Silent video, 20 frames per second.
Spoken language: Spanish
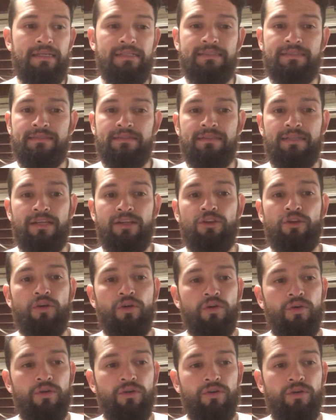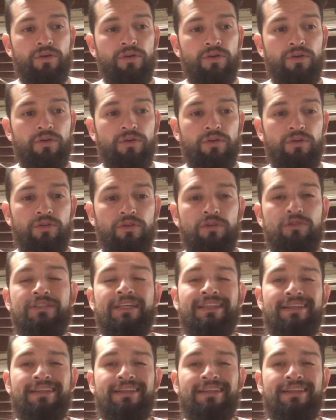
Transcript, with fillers: este, no, no, no se